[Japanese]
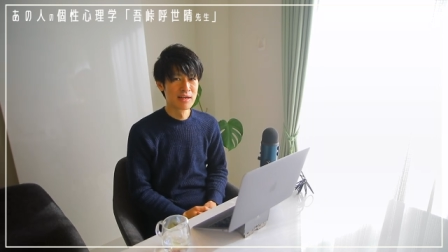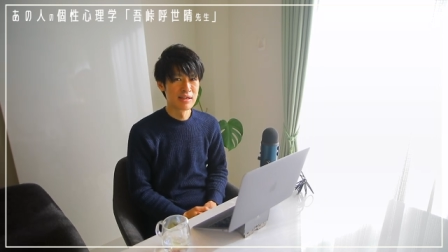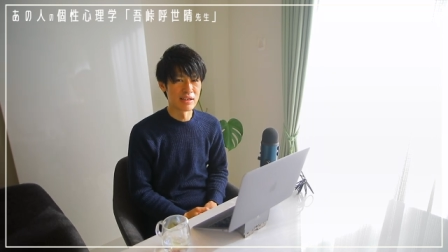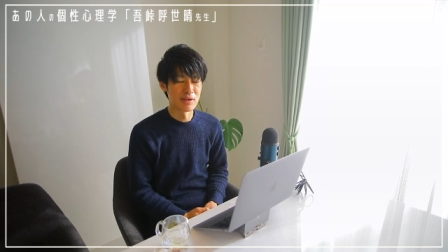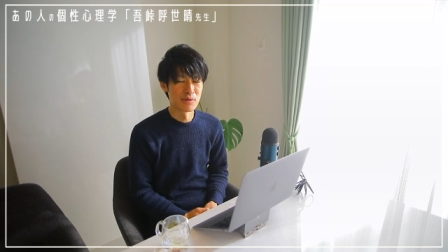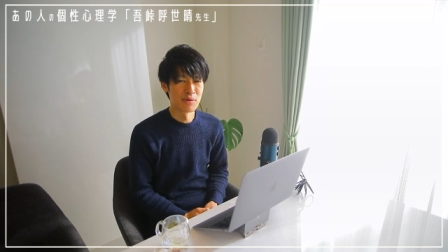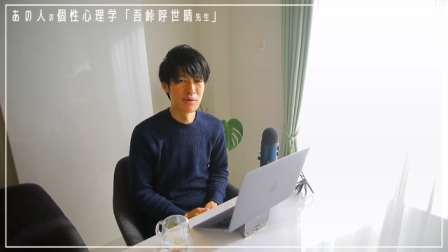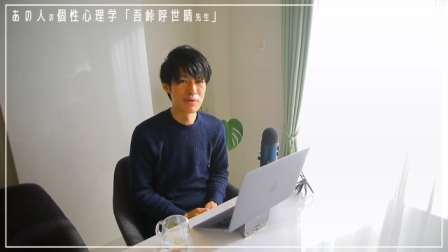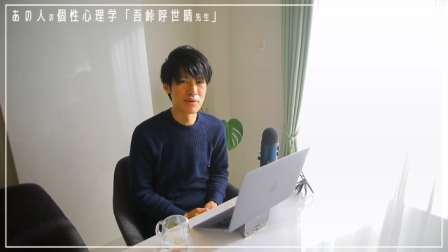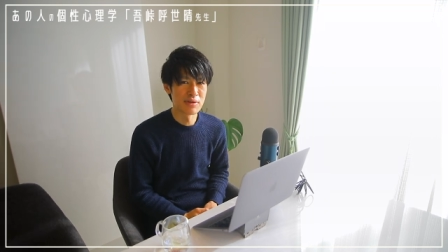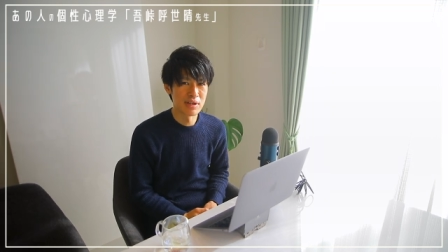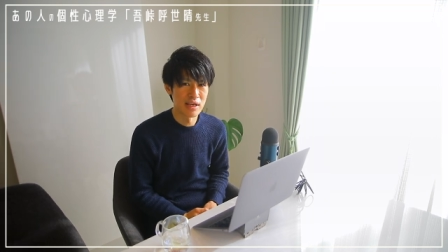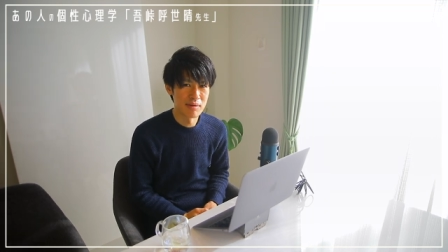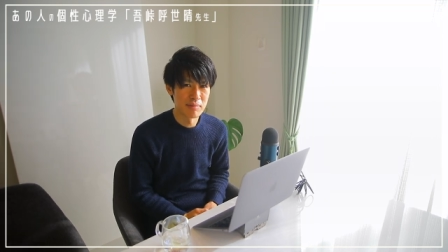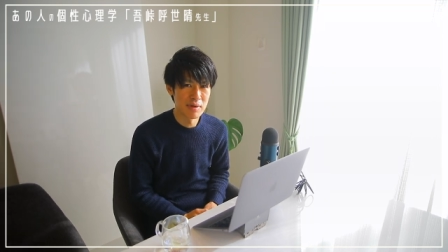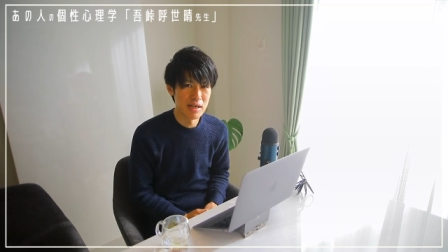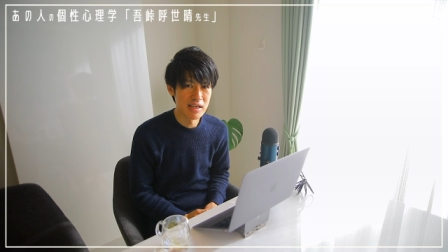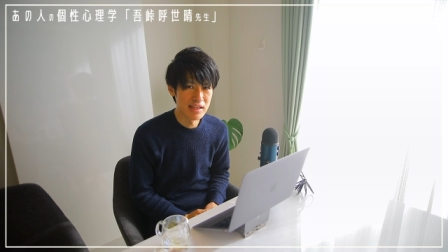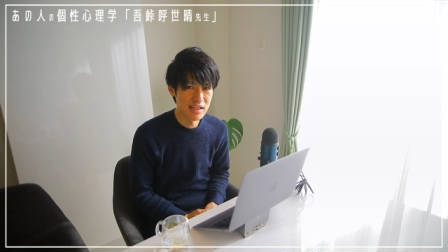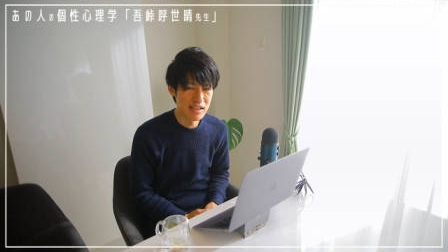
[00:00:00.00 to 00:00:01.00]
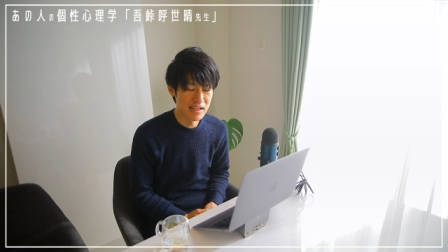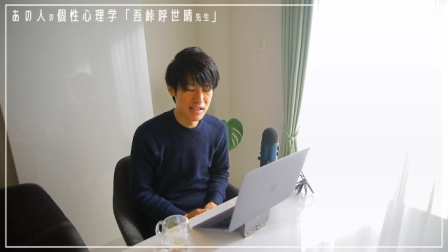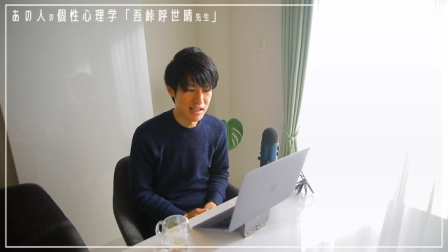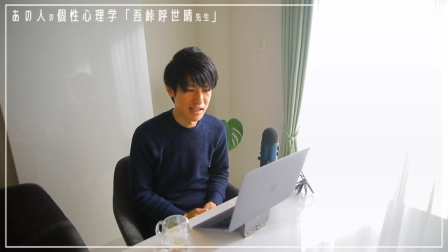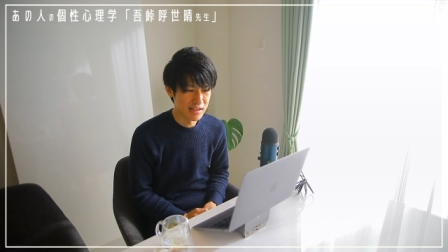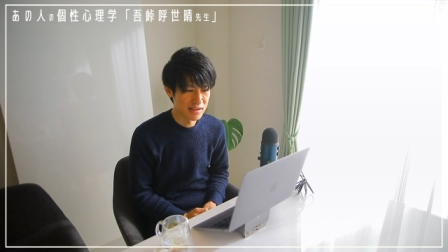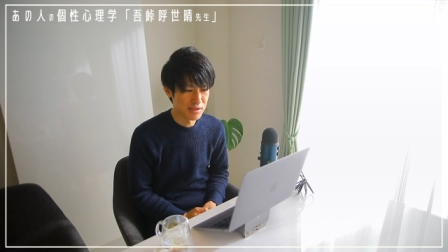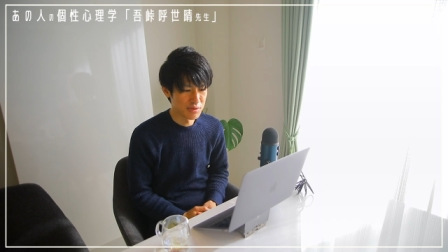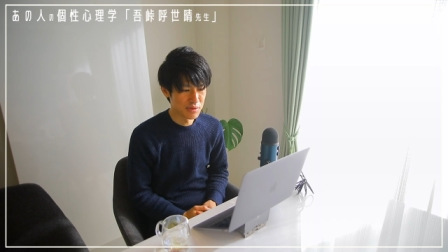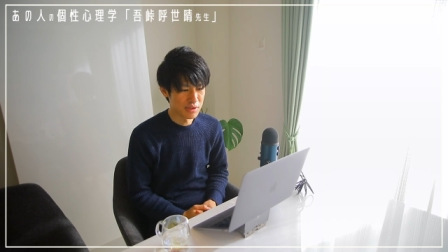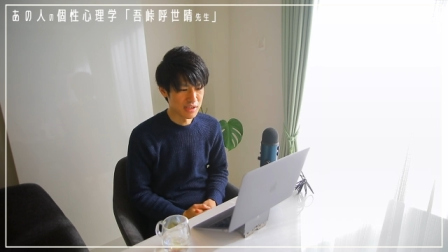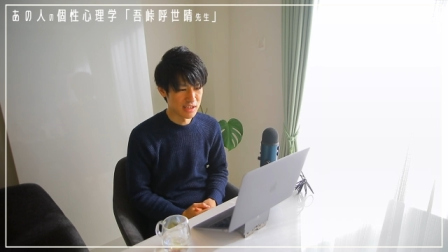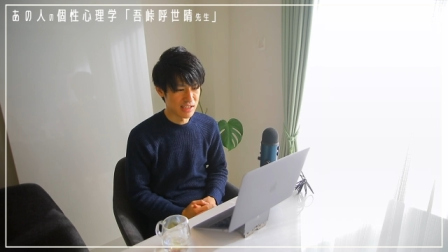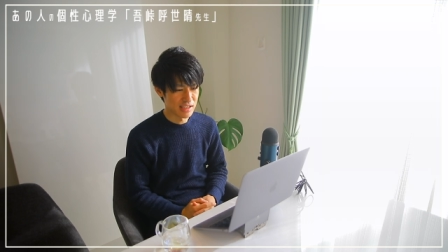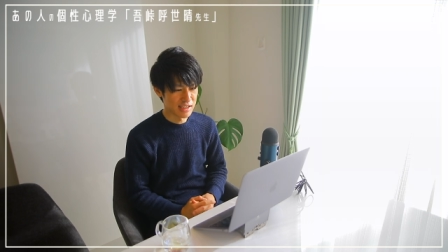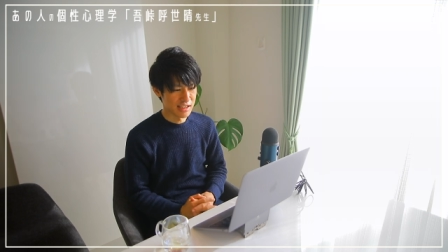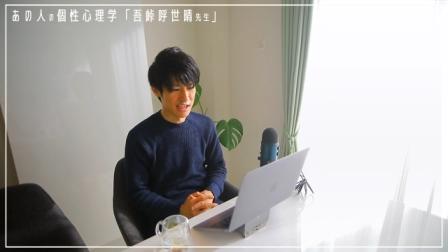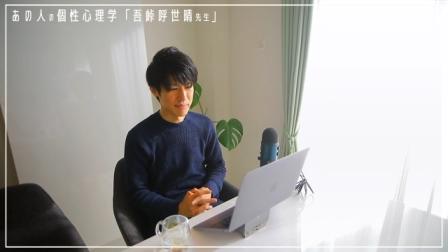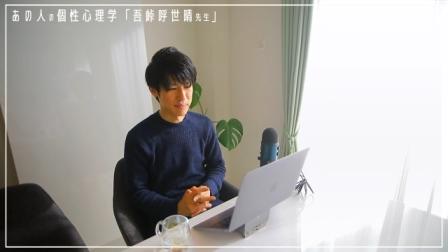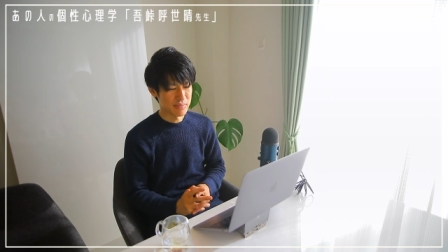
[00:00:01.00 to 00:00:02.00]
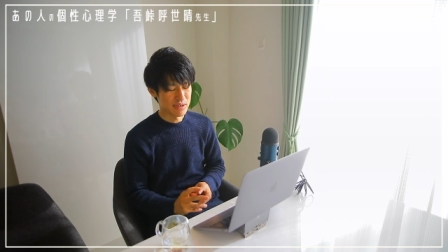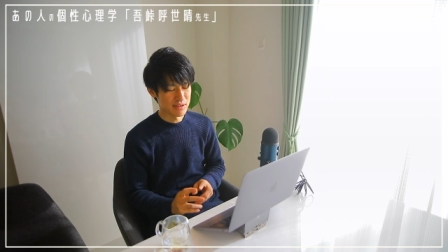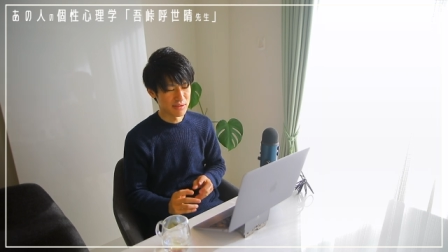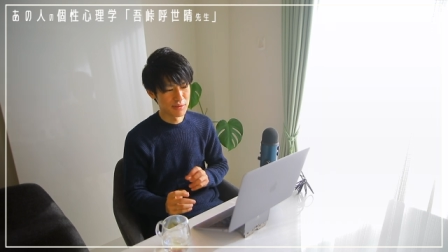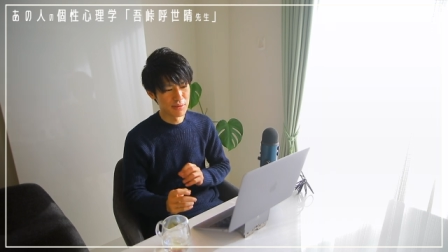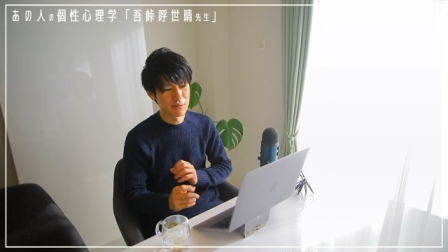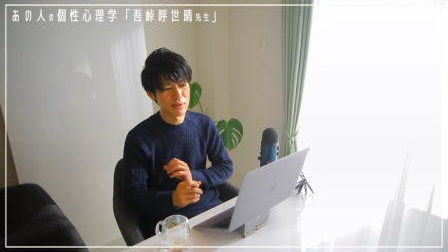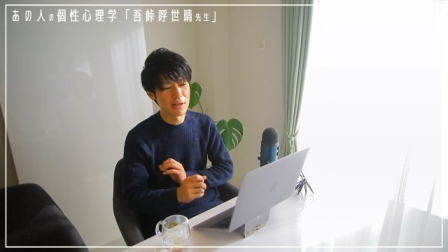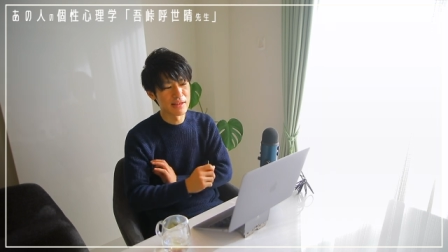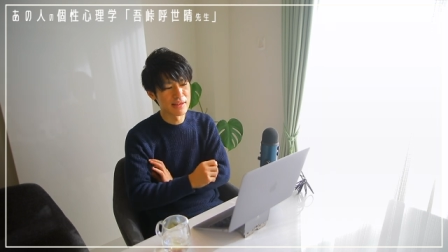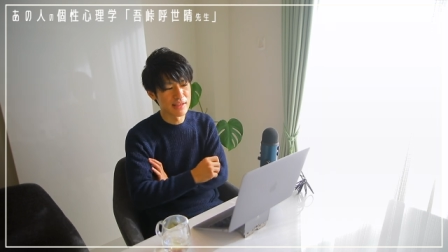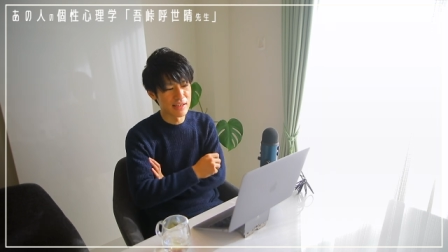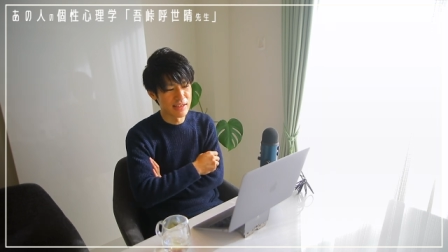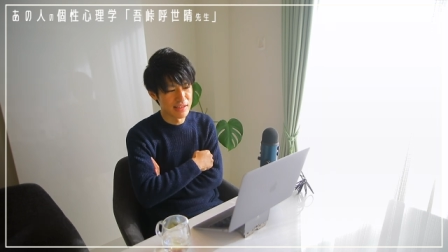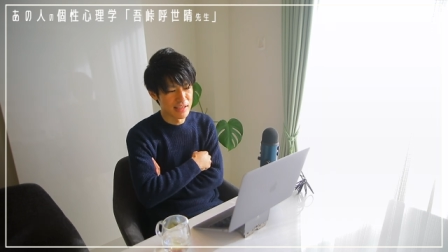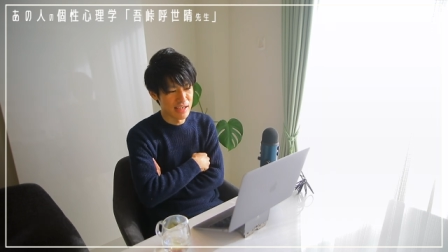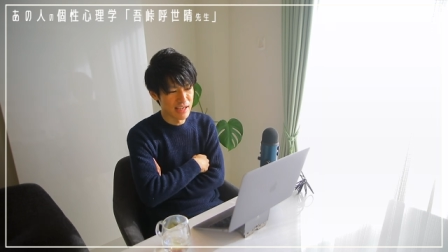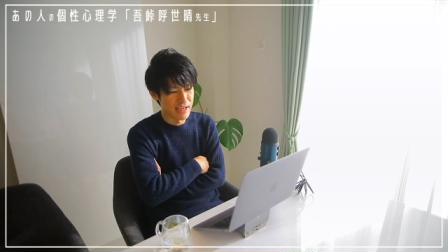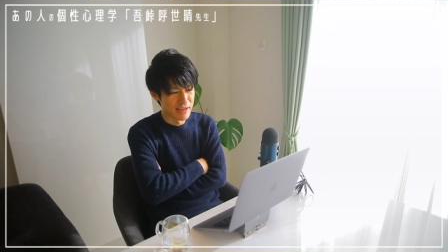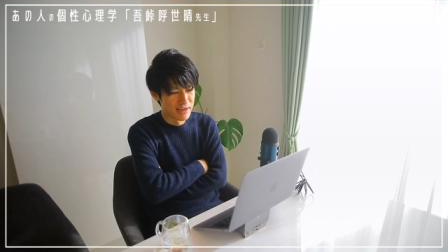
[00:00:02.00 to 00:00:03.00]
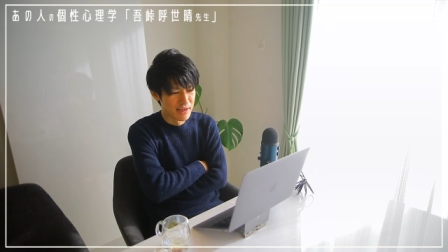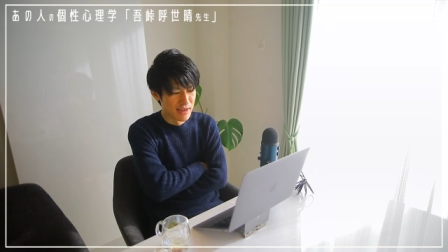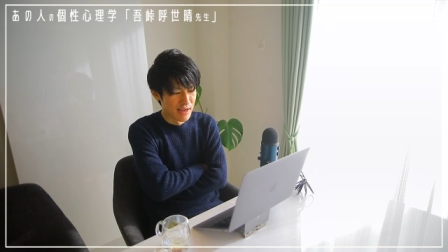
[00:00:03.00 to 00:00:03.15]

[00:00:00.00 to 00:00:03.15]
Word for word: 日本のね、1位に出たっていう時に、やっぱりすごかったんで、